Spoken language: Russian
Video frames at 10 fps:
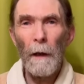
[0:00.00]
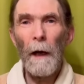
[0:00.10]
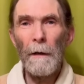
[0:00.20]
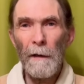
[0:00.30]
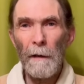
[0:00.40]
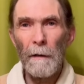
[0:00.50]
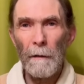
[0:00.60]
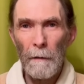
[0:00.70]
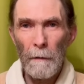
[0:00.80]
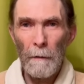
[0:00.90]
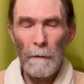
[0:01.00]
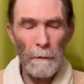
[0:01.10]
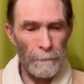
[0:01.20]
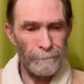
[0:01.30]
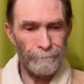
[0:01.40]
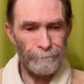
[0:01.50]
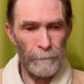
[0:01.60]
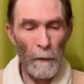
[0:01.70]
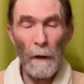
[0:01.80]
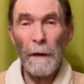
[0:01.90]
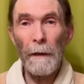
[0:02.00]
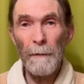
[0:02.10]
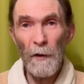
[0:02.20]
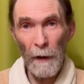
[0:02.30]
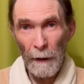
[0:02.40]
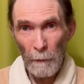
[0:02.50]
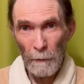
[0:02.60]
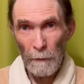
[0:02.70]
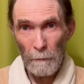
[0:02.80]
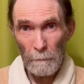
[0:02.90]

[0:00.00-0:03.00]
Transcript: Они крепчают,